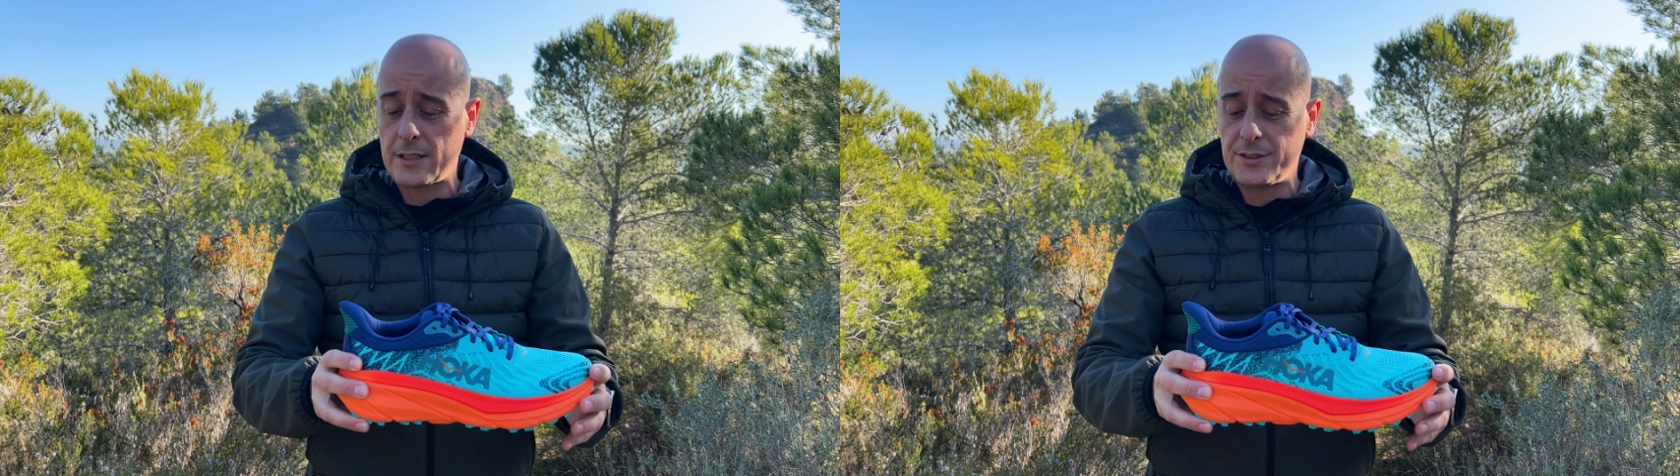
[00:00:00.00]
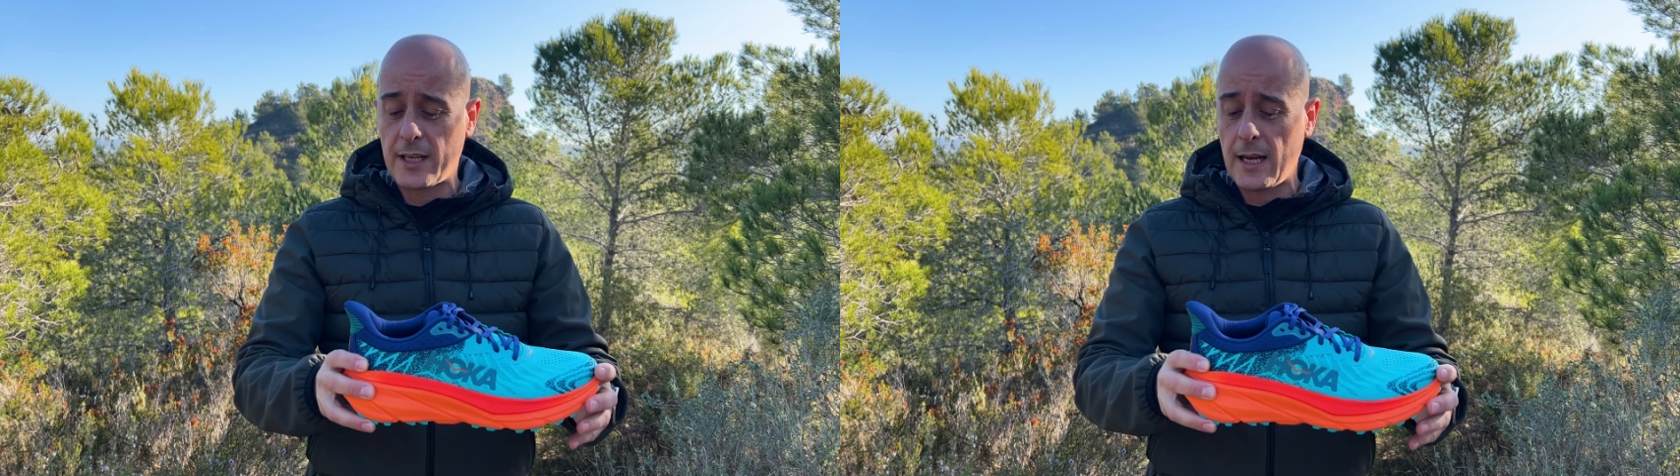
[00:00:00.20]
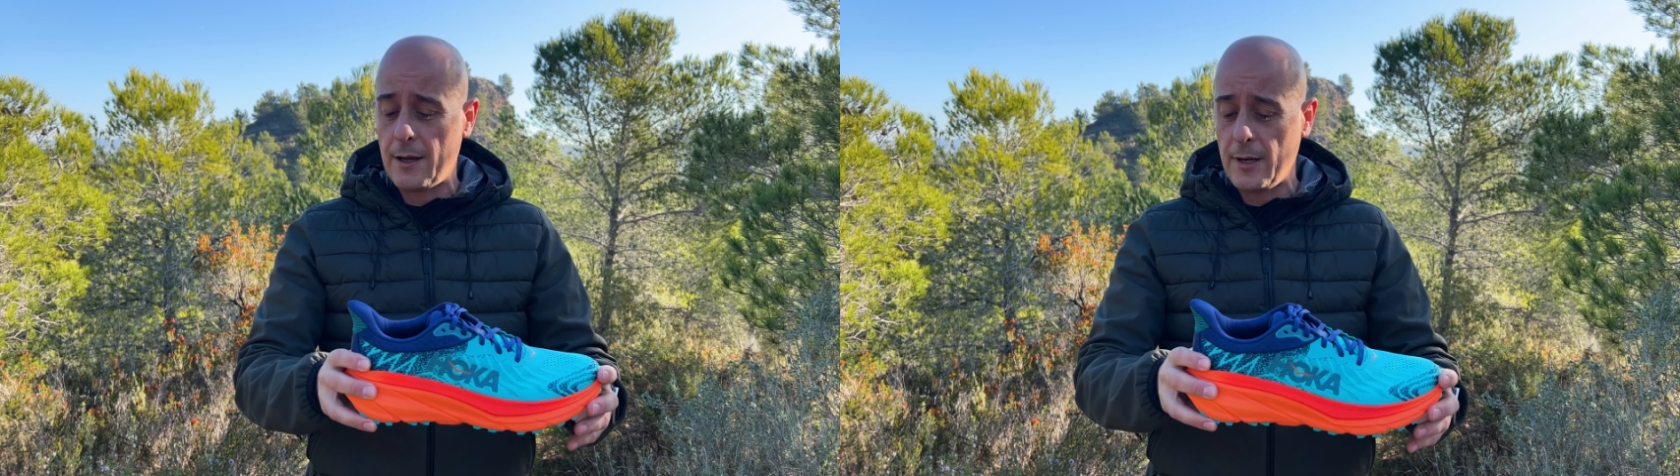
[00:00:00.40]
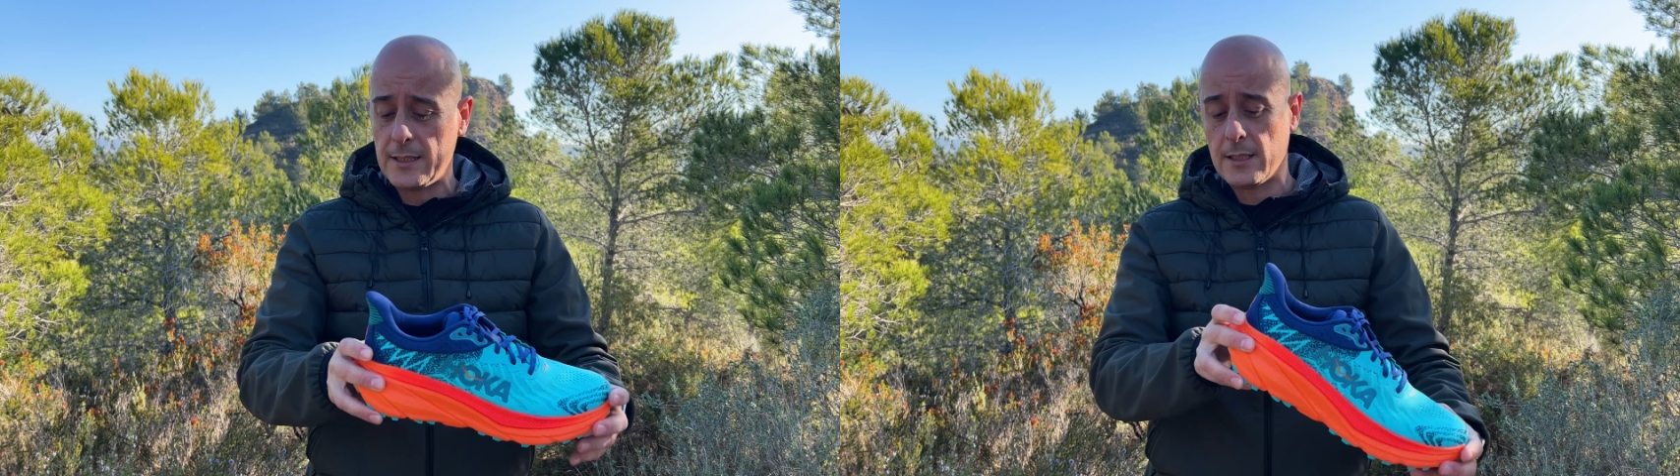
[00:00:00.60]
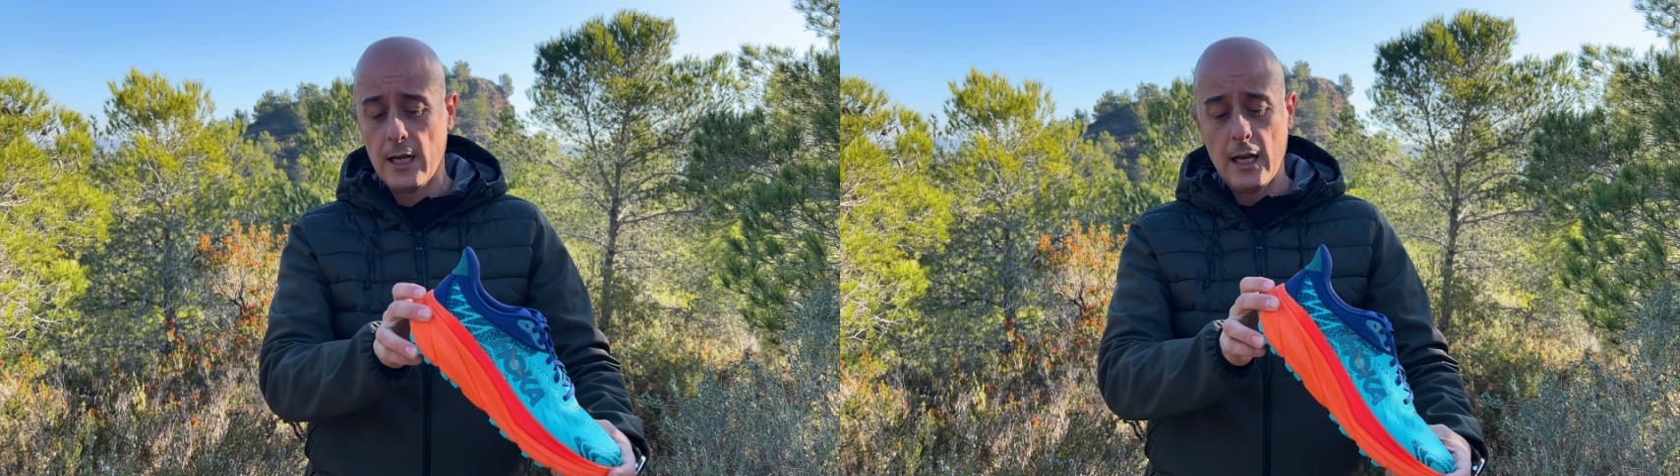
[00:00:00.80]
reciclables
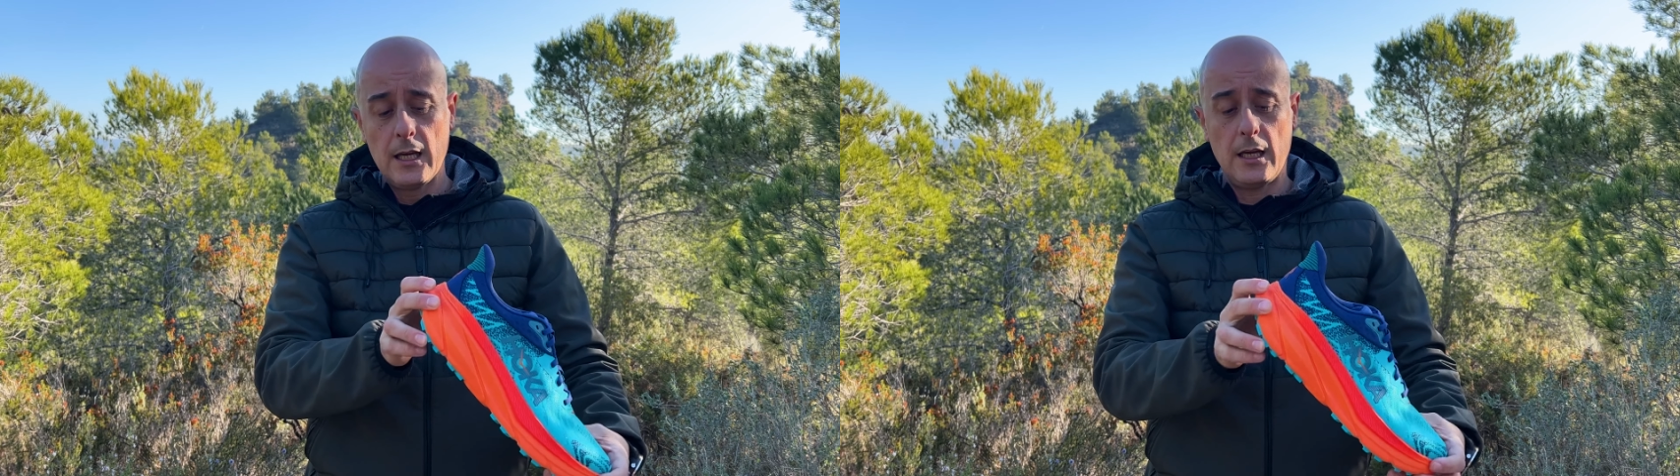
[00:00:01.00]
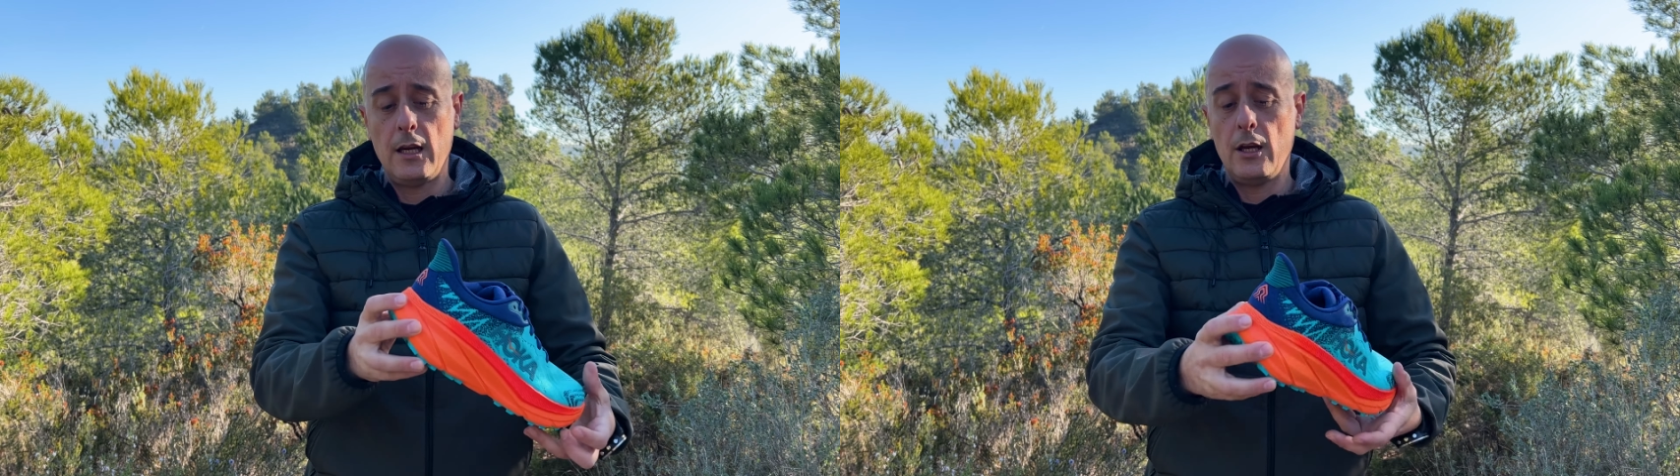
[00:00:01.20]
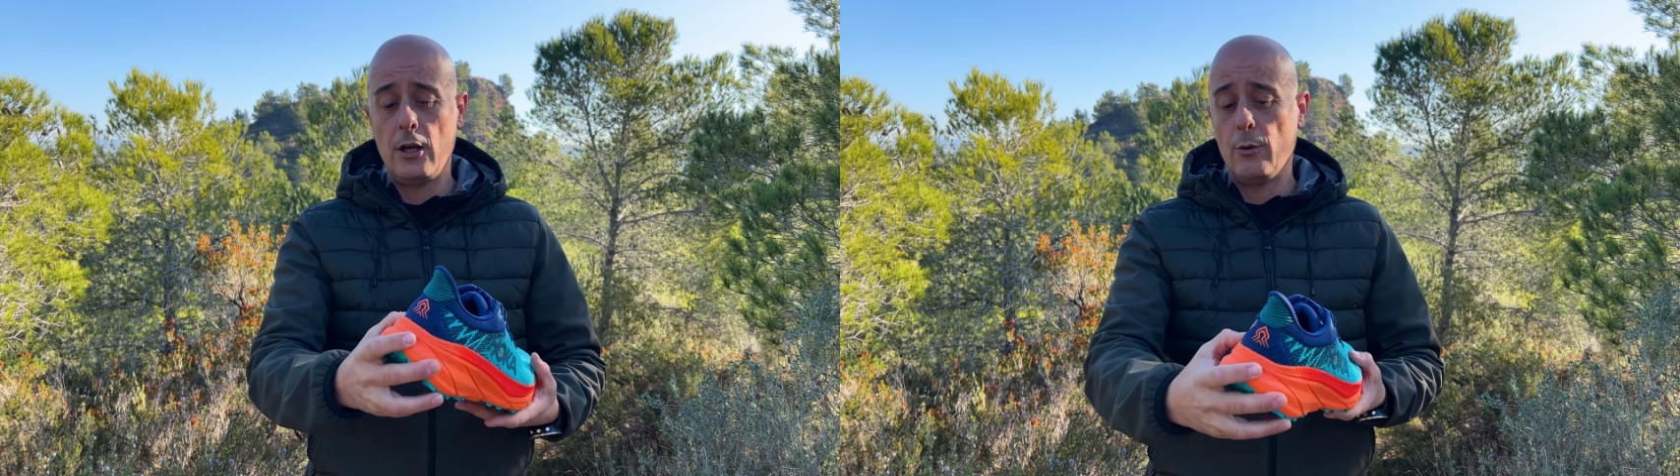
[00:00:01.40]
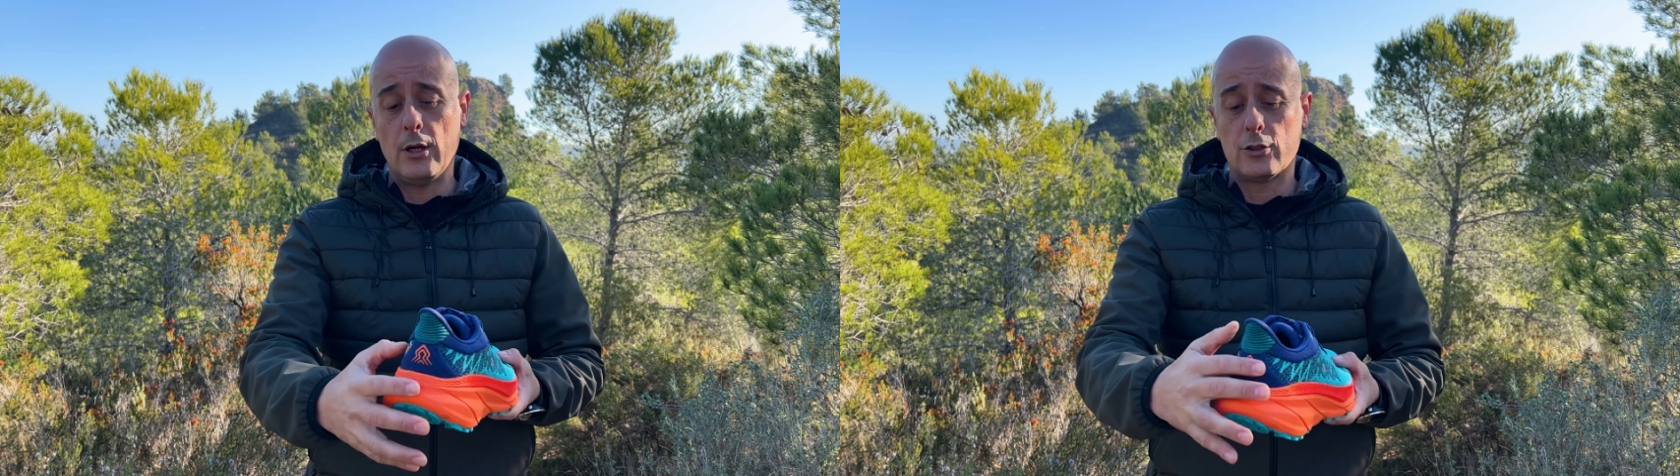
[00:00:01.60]
y bueno,